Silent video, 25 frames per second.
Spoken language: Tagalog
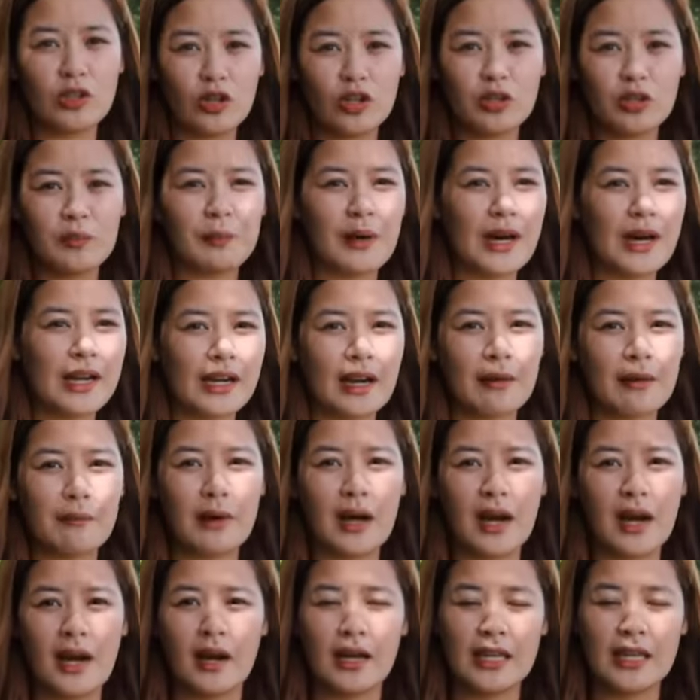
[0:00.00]
doon para
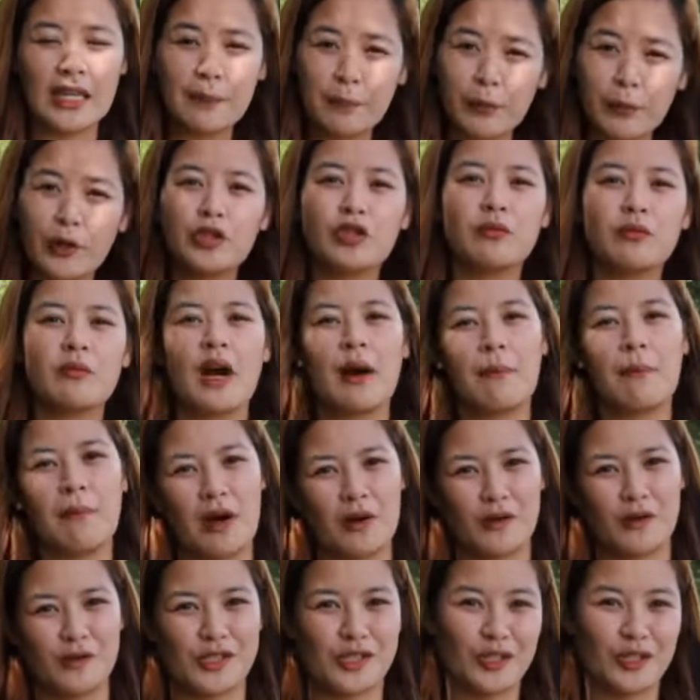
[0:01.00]
maipon yung mga
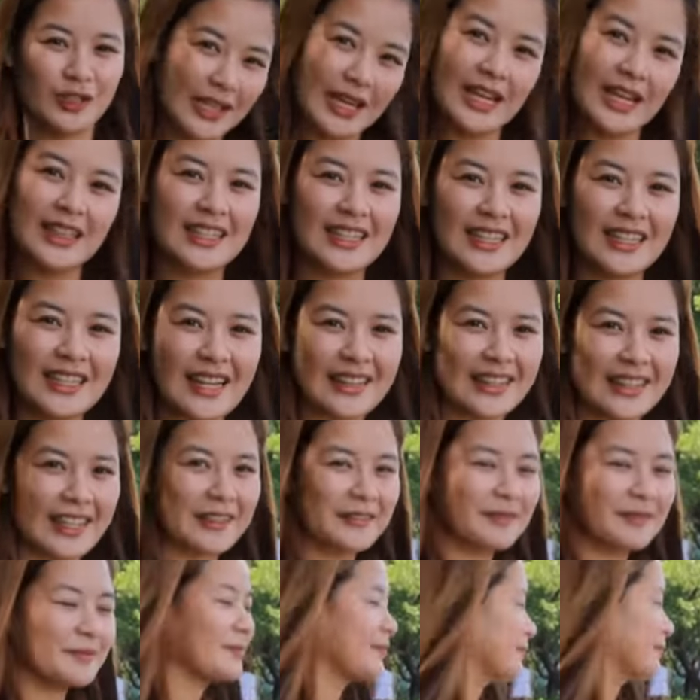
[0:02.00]
bangus. So, tara tingnan natin.